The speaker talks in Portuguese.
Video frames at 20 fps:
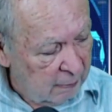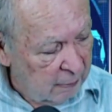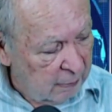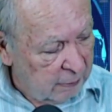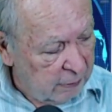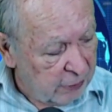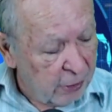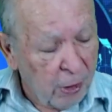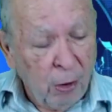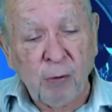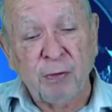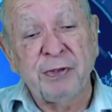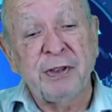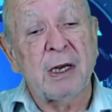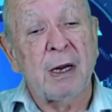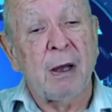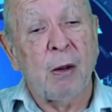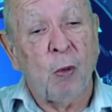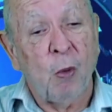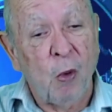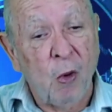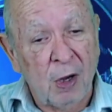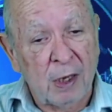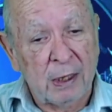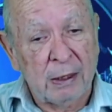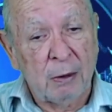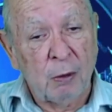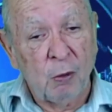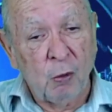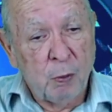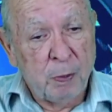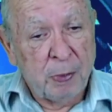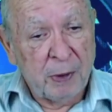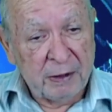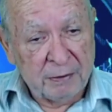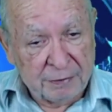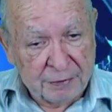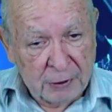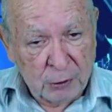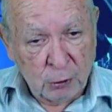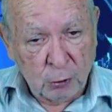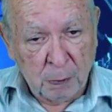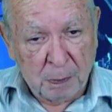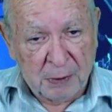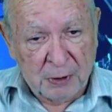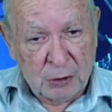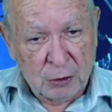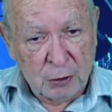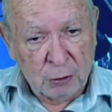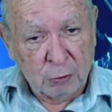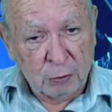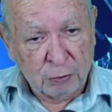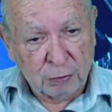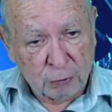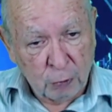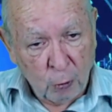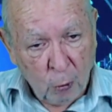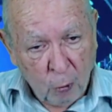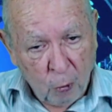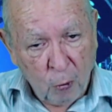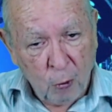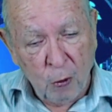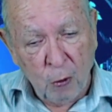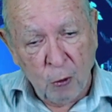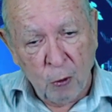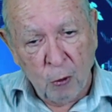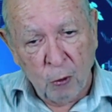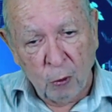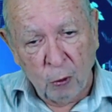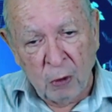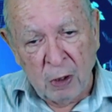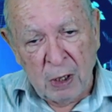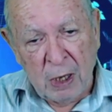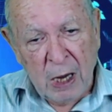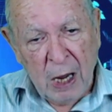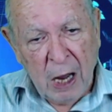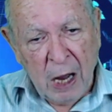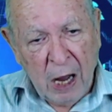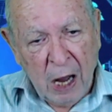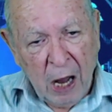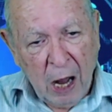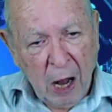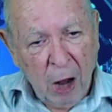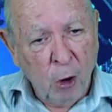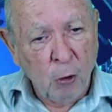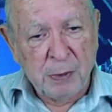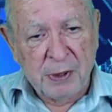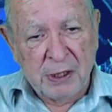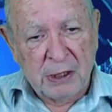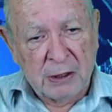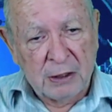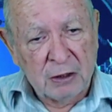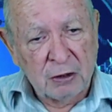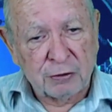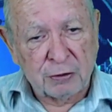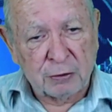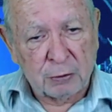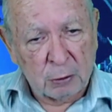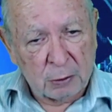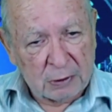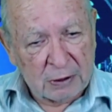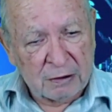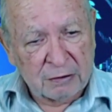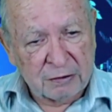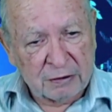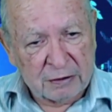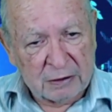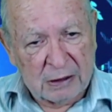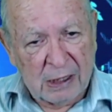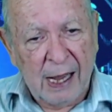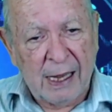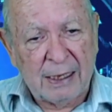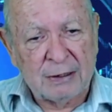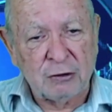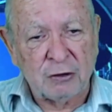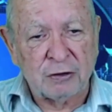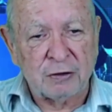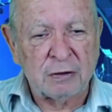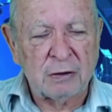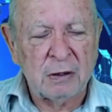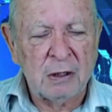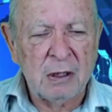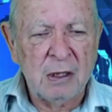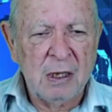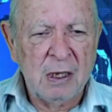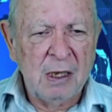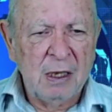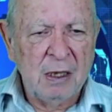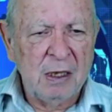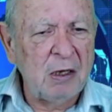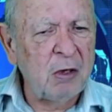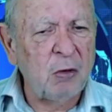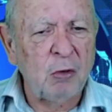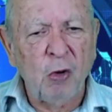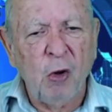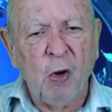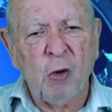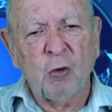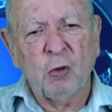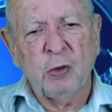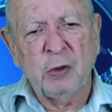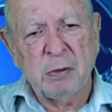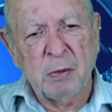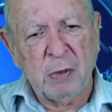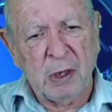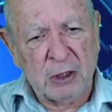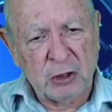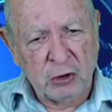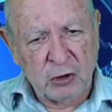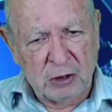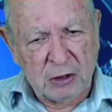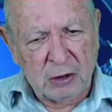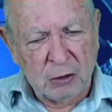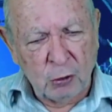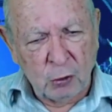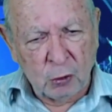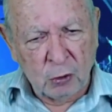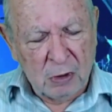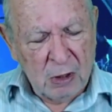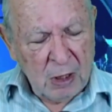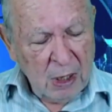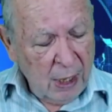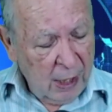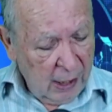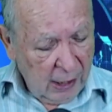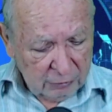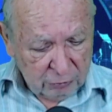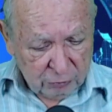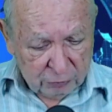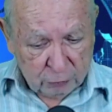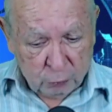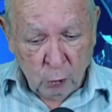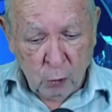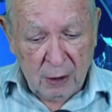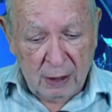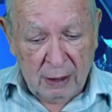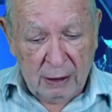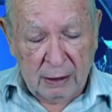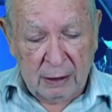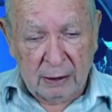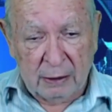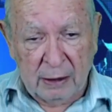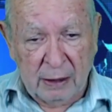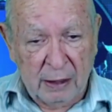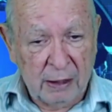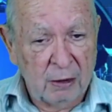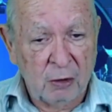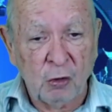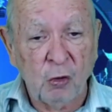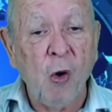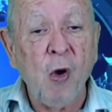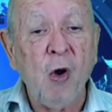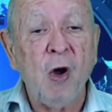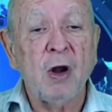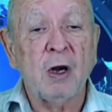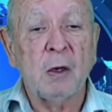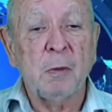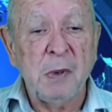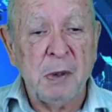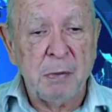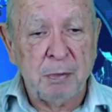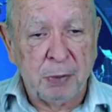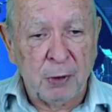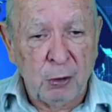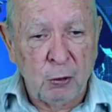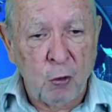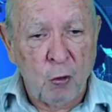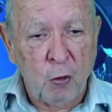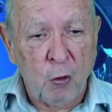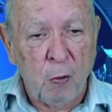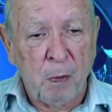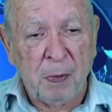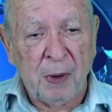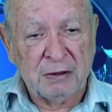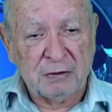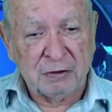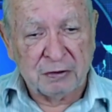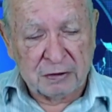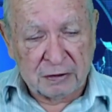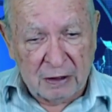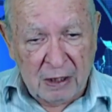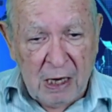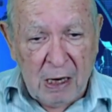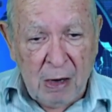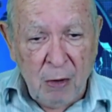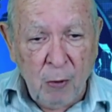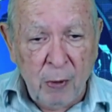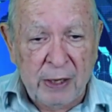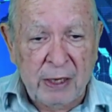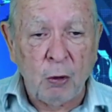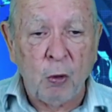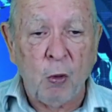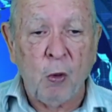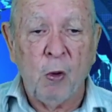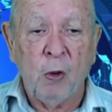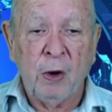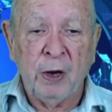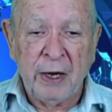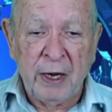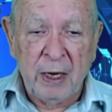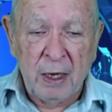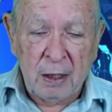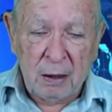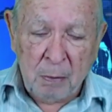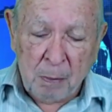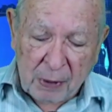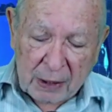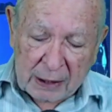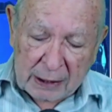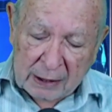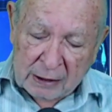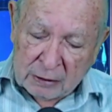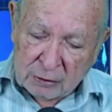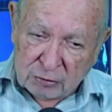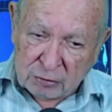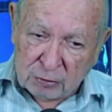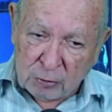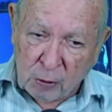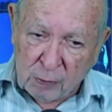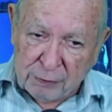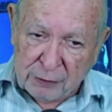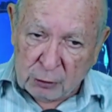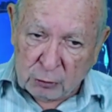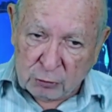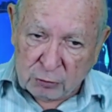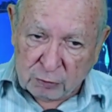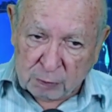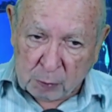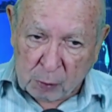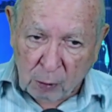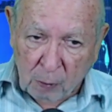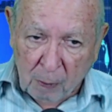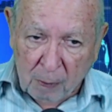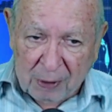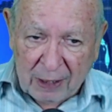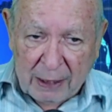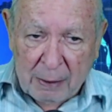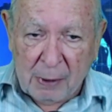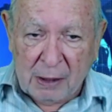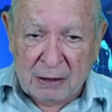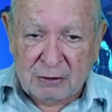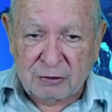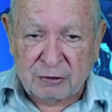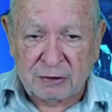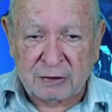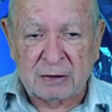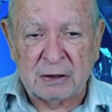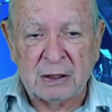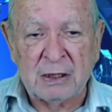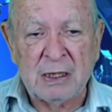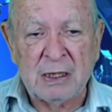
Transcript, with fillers: E ao ver agora o prefeito pedindo socorro ao ministro das cidades, eu logo imagino a sua enorme preocupação em correr para resolver os problemas